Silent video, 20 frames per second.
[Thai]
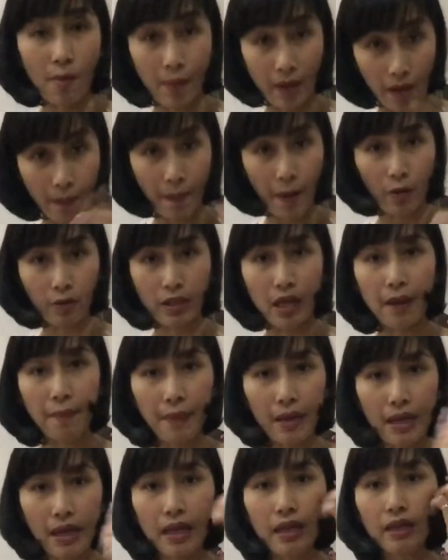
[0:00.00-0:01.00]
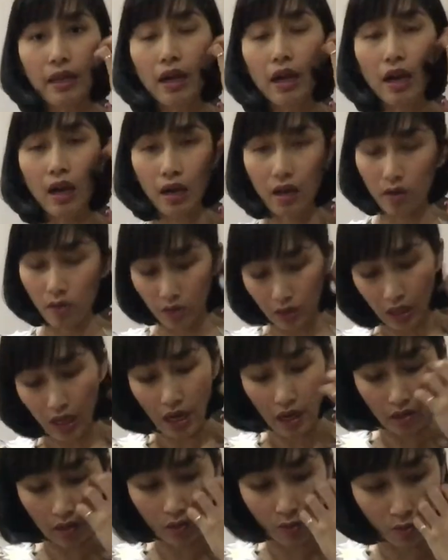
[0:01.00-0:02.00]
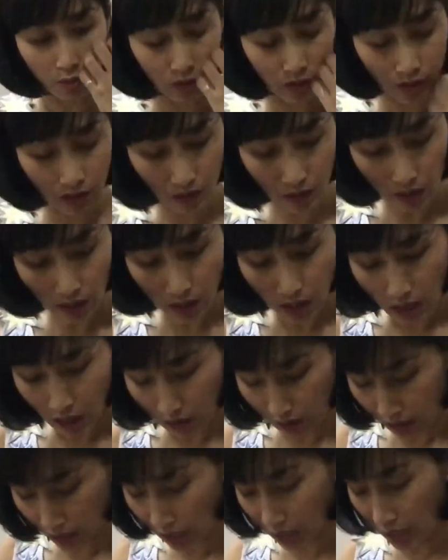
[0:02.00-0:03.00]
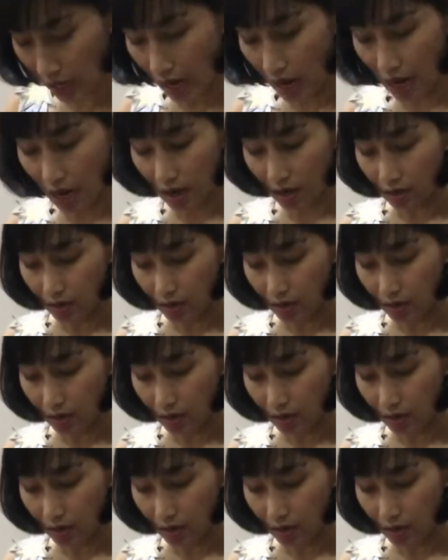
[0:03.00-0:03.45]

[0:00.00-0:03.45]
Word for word: วเป็นกระเป๋าตังค์ใบเล็กนะคะค่อนข้างจุเลยนี่นะ